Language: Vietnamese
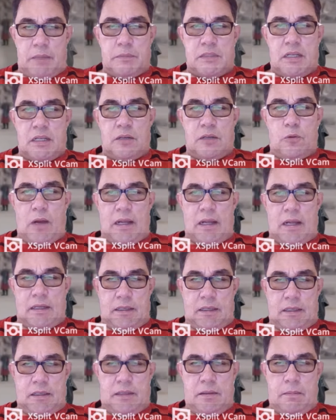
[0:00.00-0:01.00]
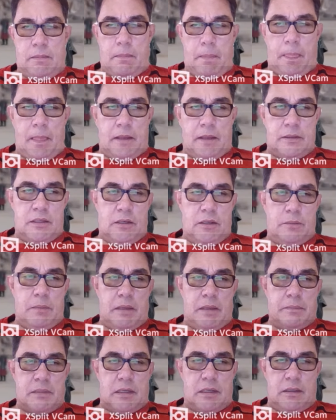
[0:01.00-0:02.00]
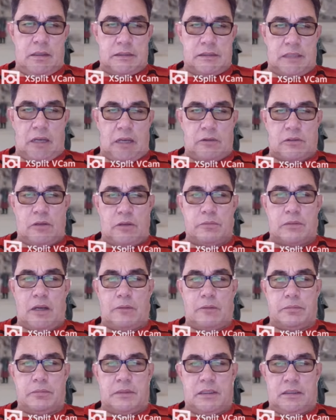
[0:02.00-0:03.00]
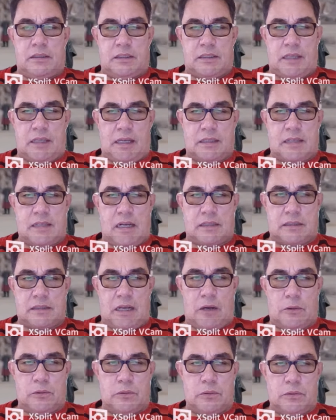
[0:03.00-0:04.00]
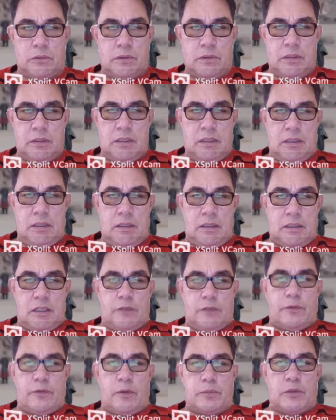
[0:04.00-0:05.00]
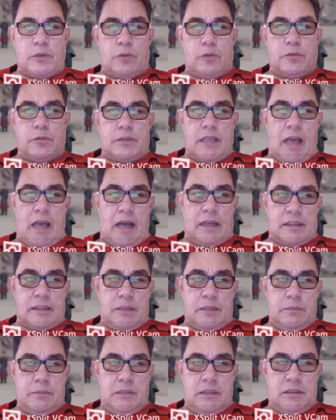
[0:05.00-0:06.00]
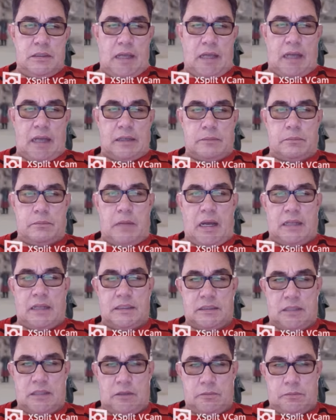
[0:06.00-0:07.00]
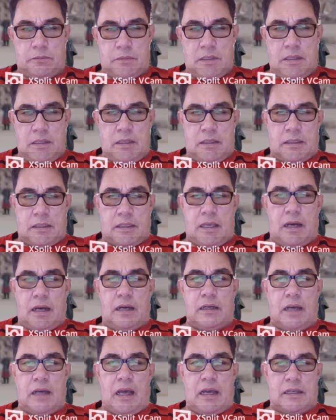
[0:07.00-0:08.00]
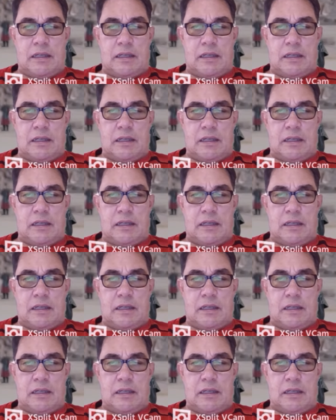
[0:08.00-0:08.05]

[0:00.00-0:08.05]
rất quan hỷ. Vừa mỉm cười tàu Công Công vừa khẽ gật đầu. Khi Phong Vũ và Nhiễm Hương Hành bái xong, chờ A